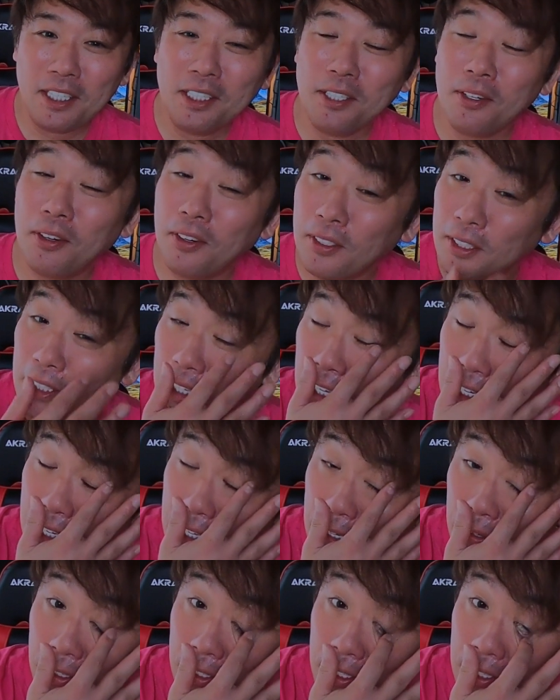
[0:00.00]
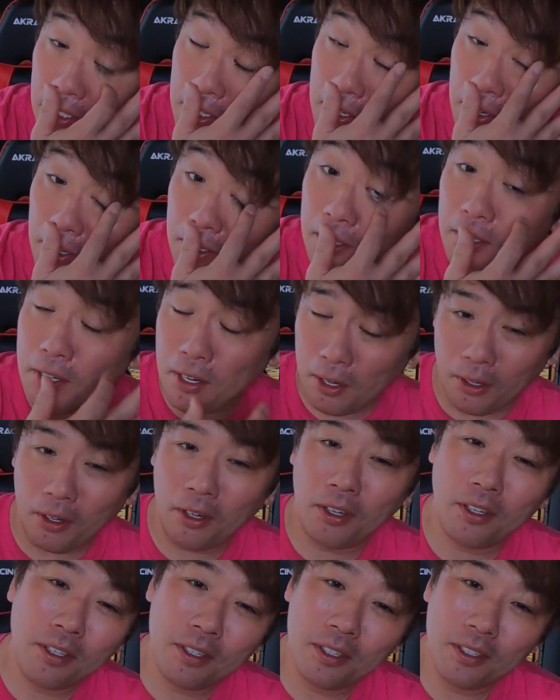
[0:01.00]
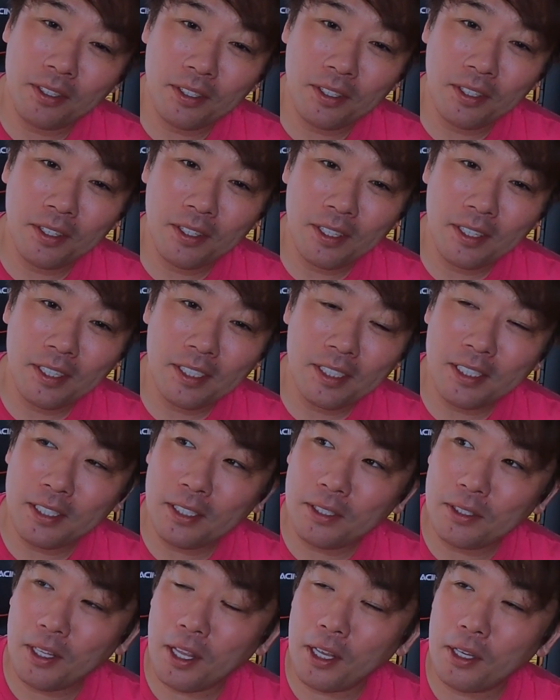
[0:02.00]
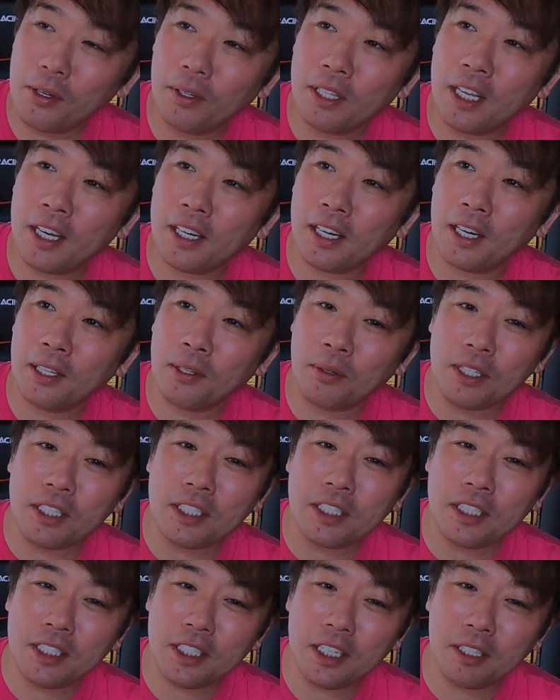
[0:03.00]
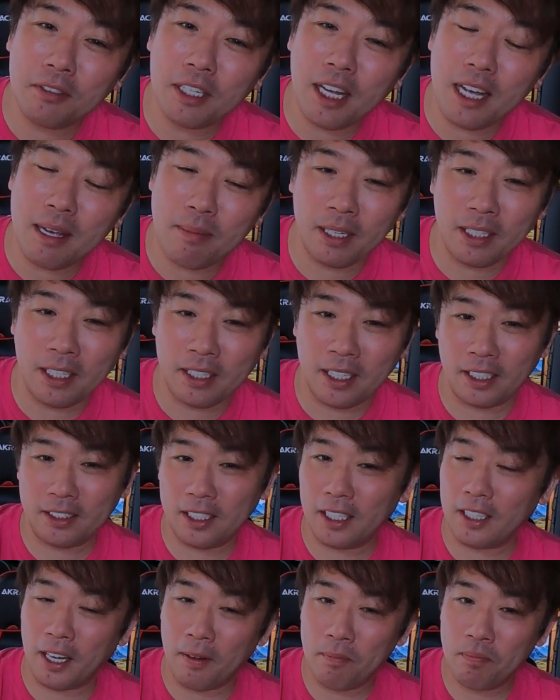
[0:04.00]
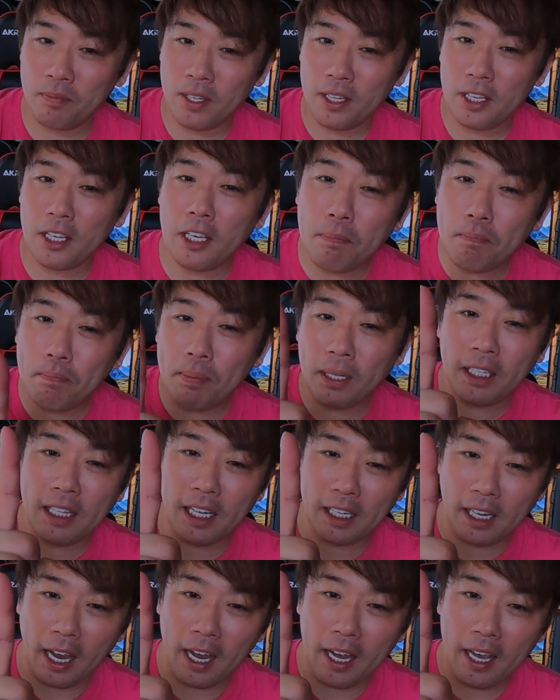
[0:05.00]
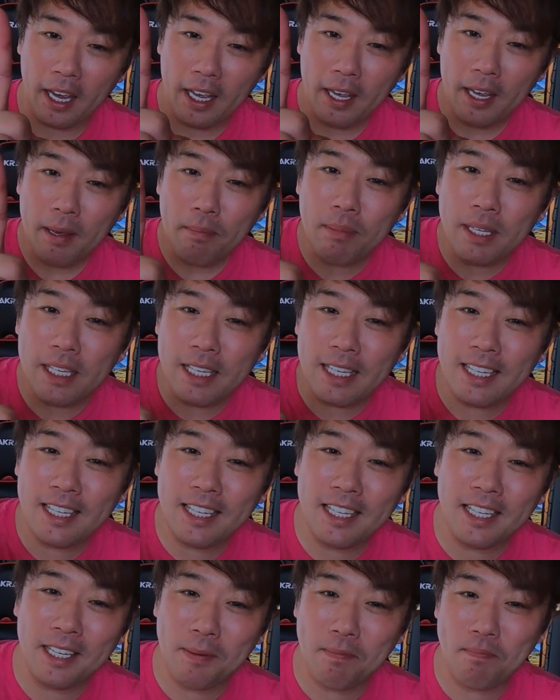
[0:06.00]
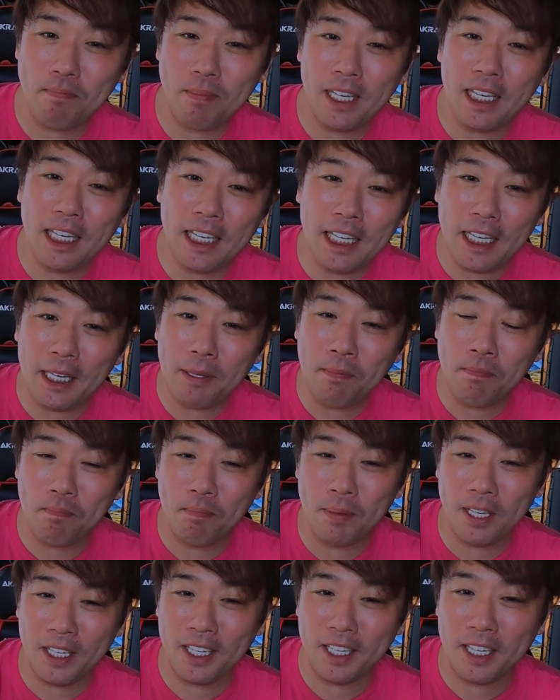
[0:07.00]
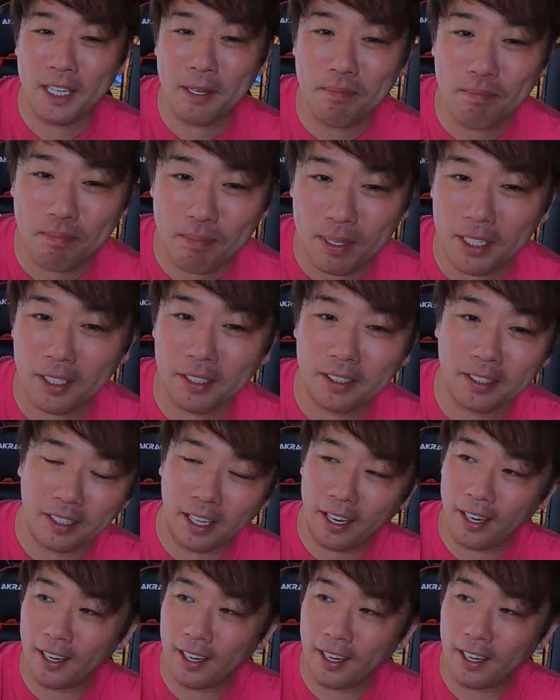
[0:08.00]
よ。夜よ、で夜中のいちじぐらいまで泣いてた。いっぴきだけミーンミーンミーンミーンっ